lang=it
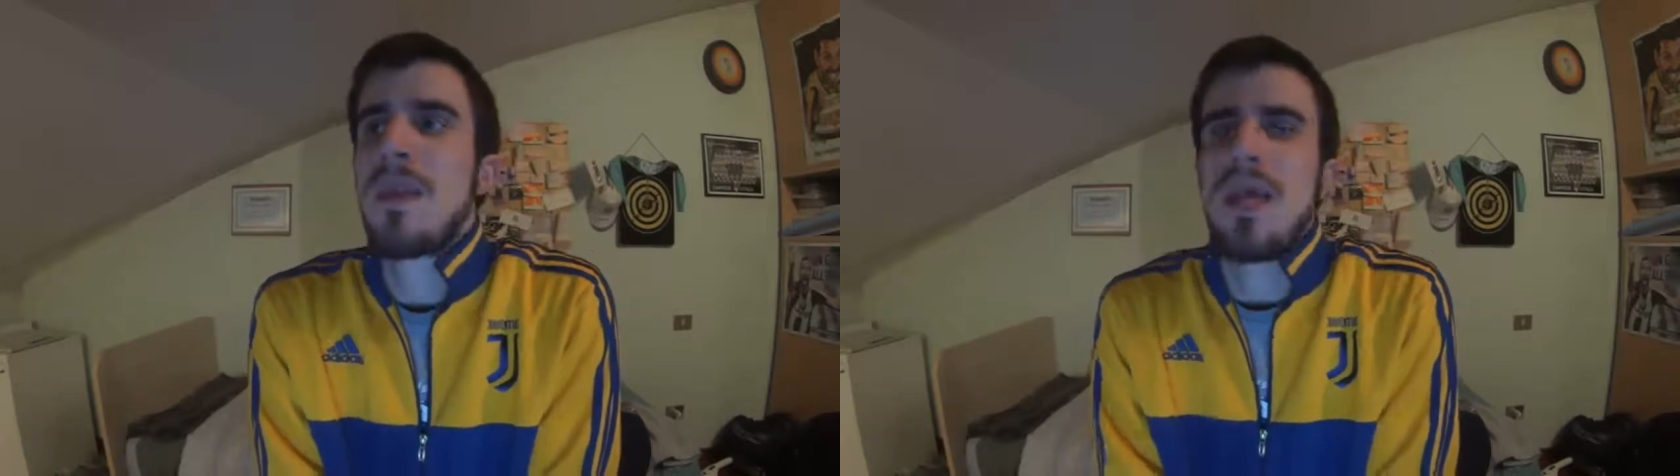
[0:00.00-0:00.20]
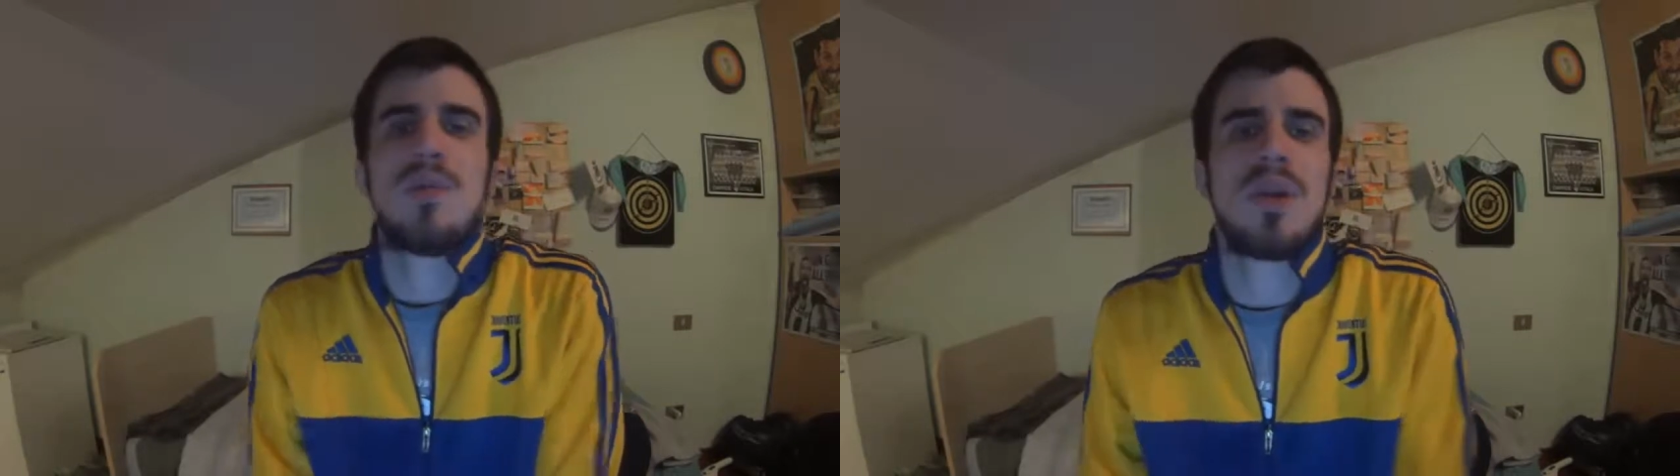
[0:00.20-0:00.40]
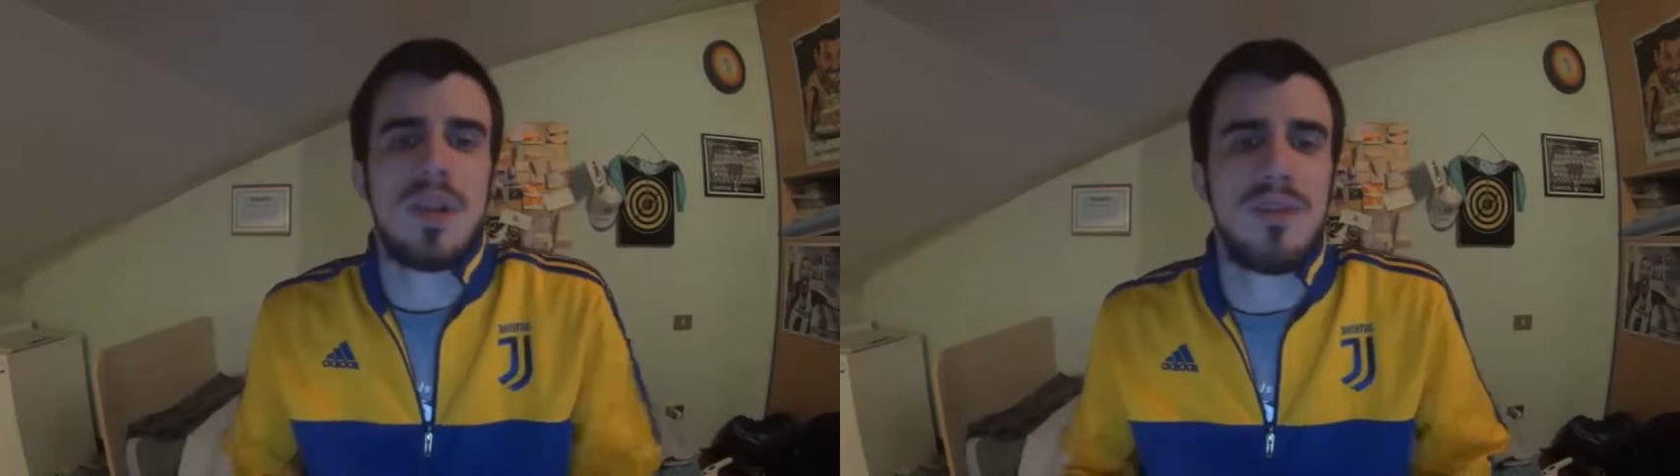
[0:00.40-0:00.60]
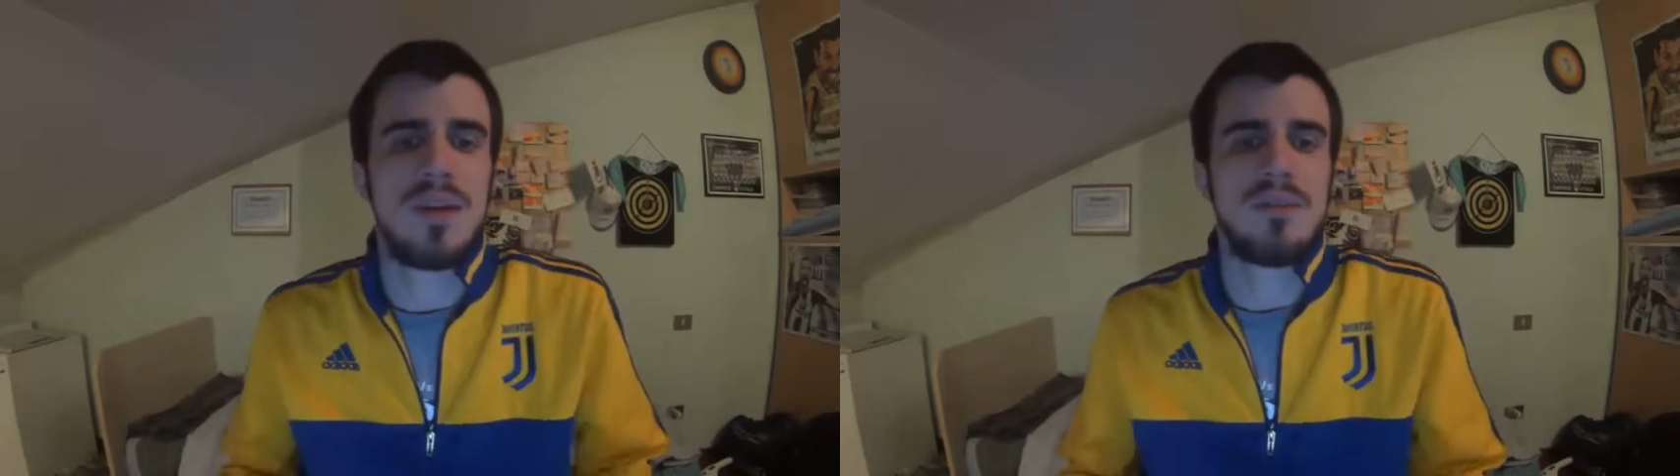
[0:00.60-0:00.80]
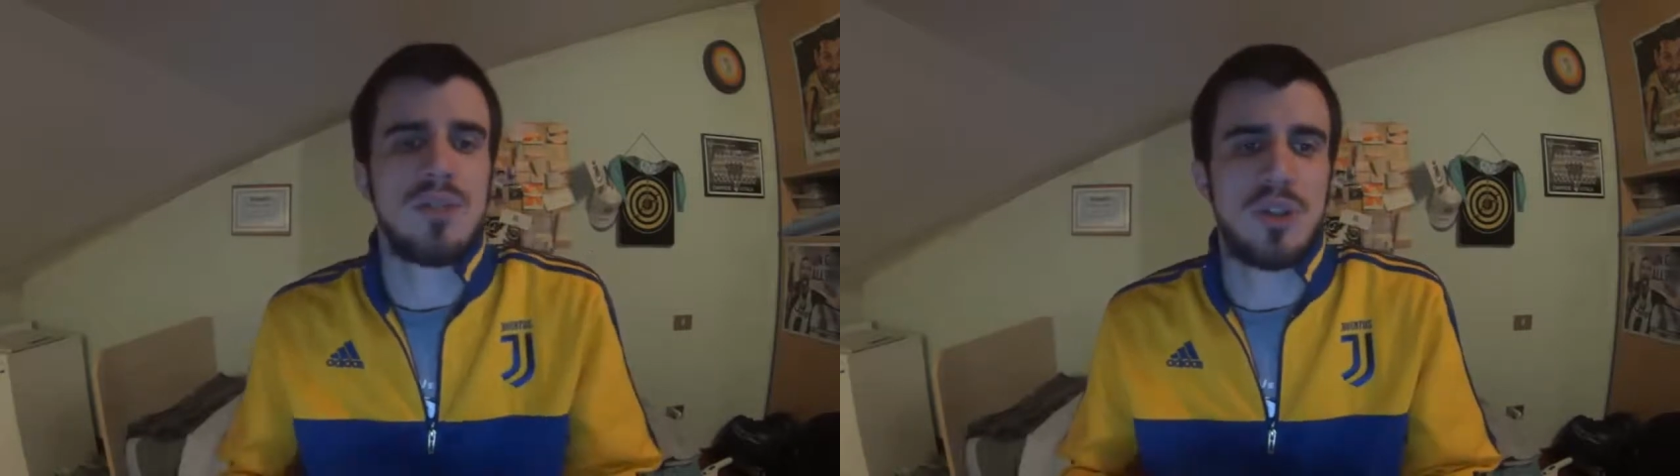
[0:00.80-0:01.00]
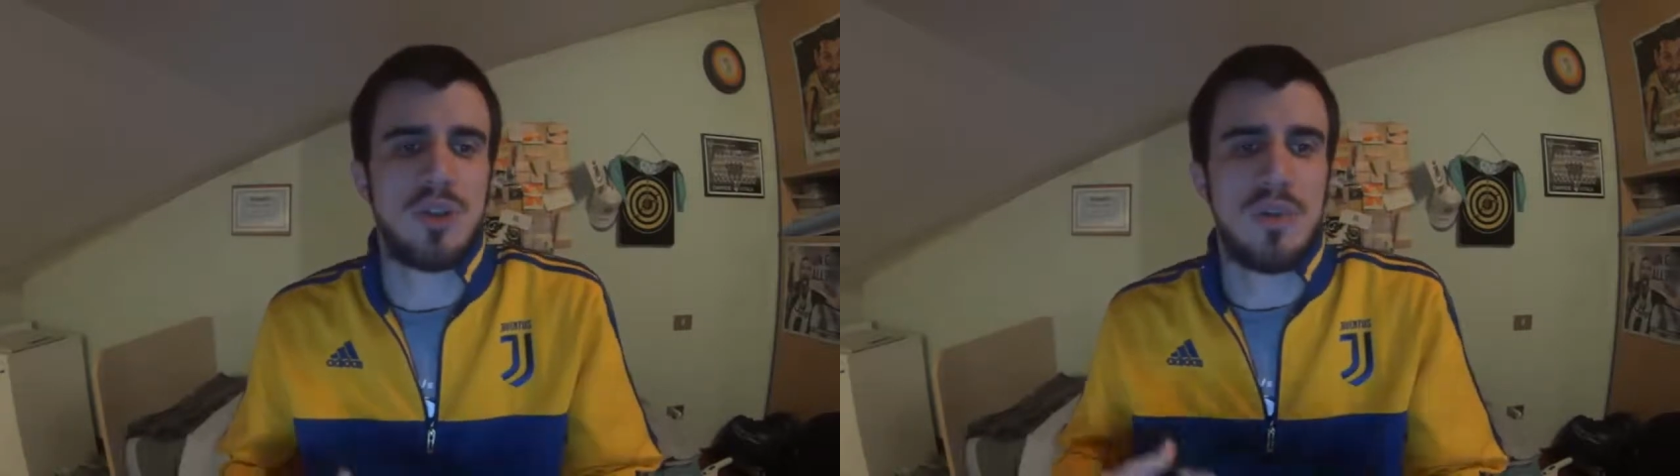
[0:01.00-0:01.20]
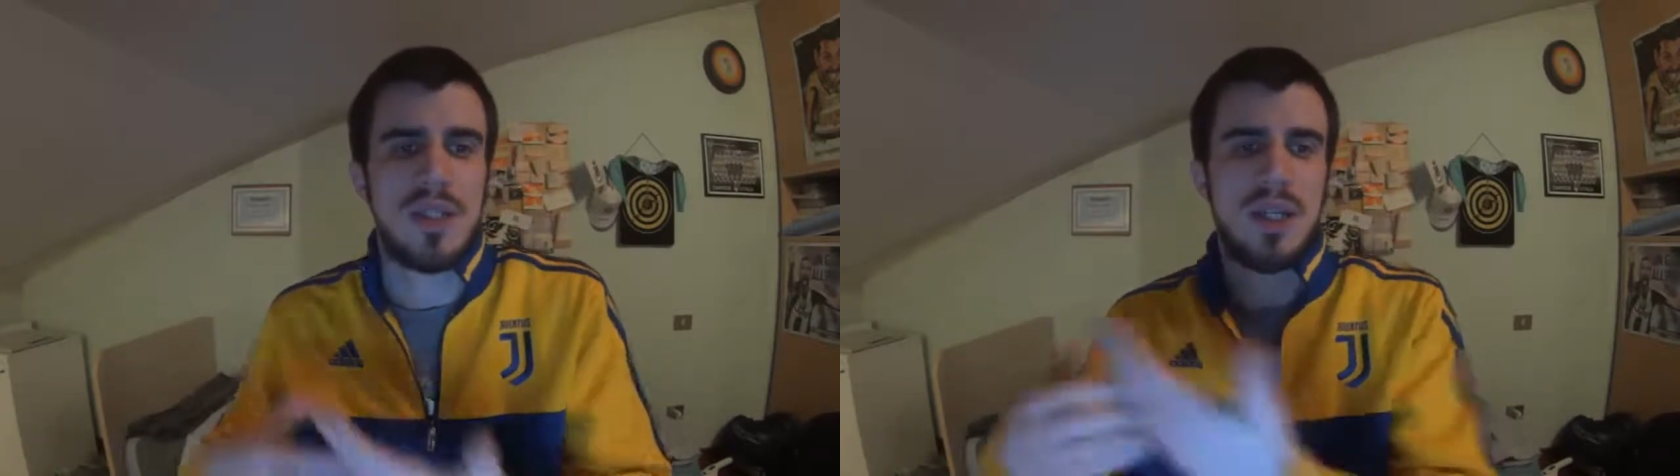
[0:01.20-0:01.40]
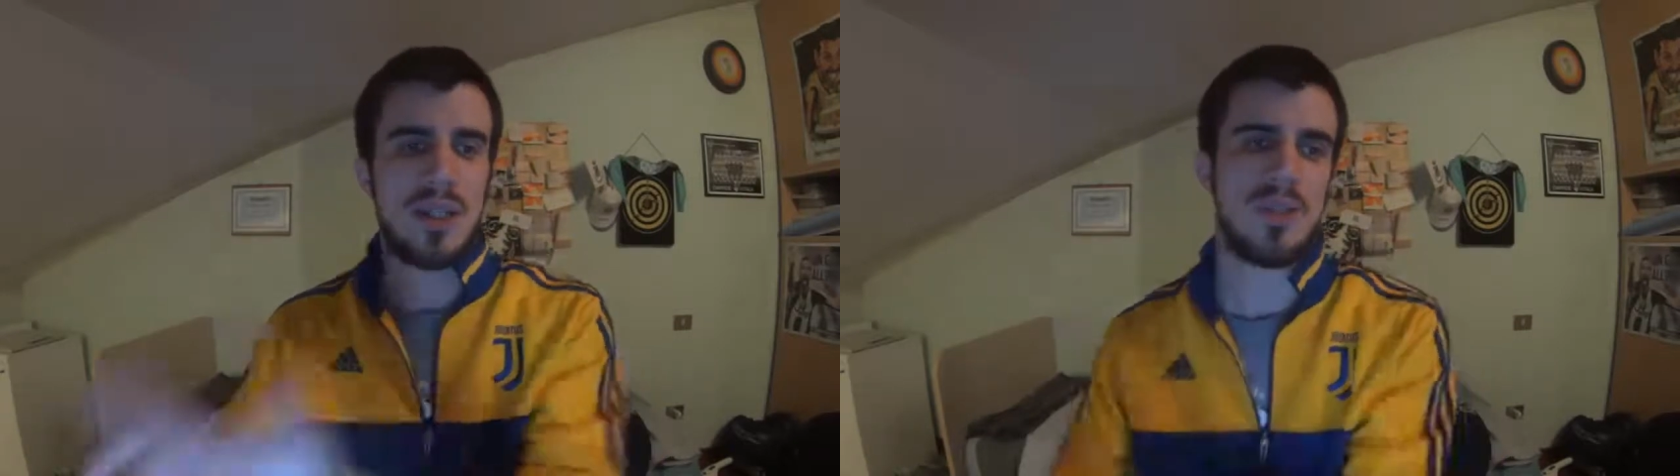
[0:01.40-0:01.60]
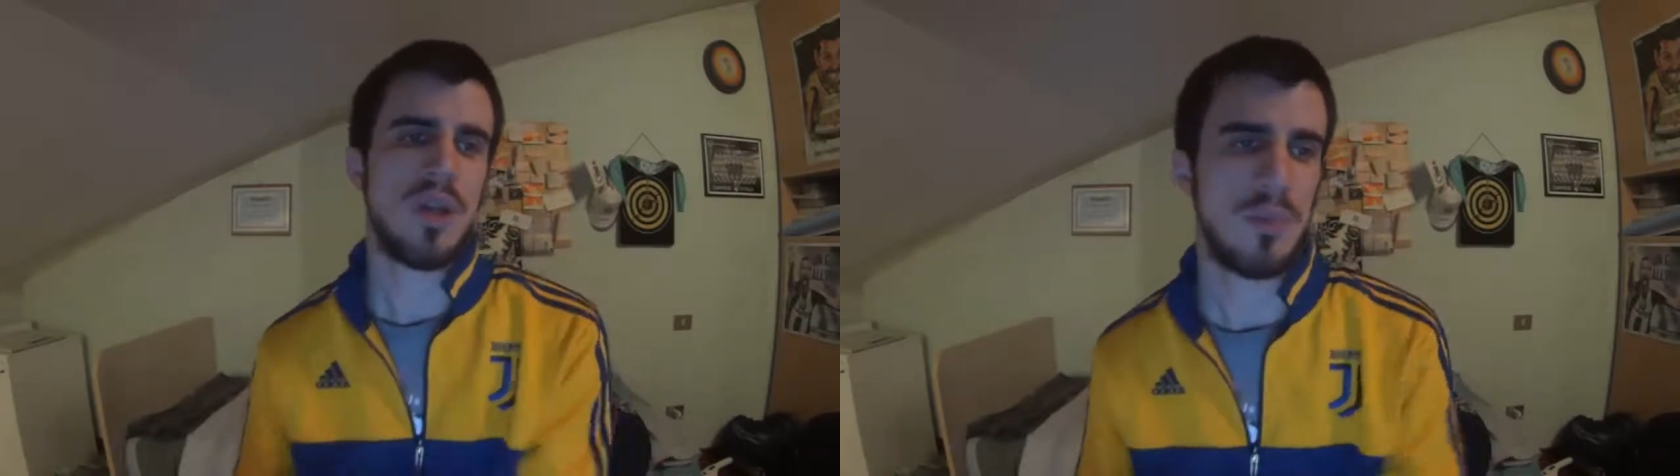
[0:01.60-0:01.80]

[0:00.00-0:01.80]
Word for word: e quindi viene usato come traghettatore